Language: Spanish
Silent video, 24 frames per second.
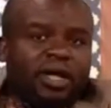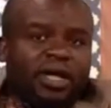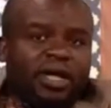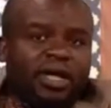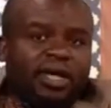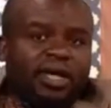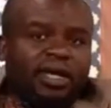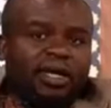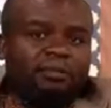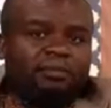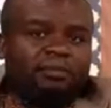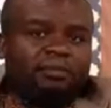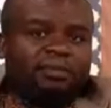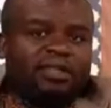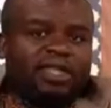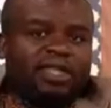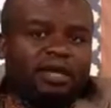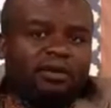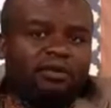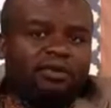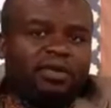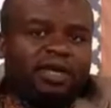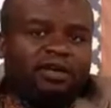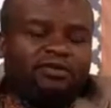em, de
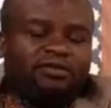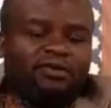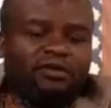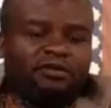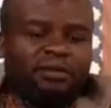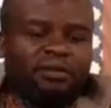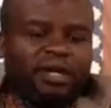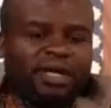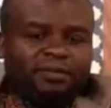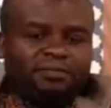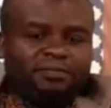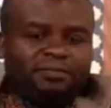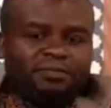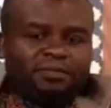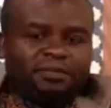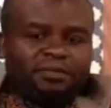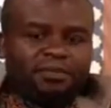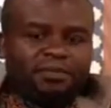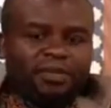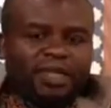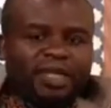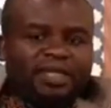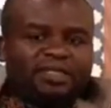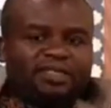alguna forma,
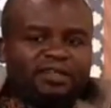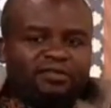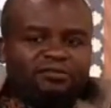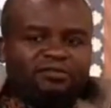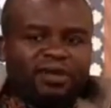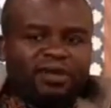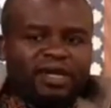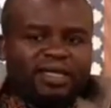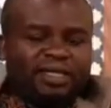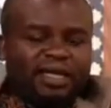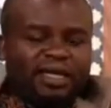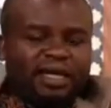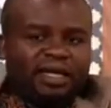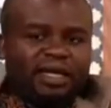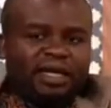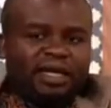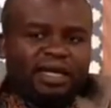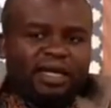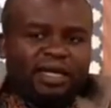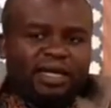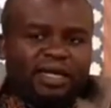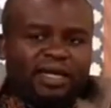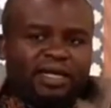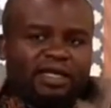mm, se enfrentan
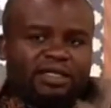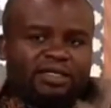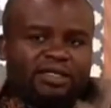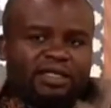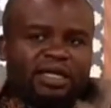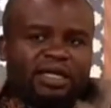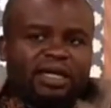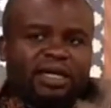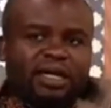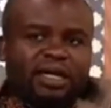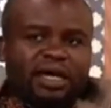a, los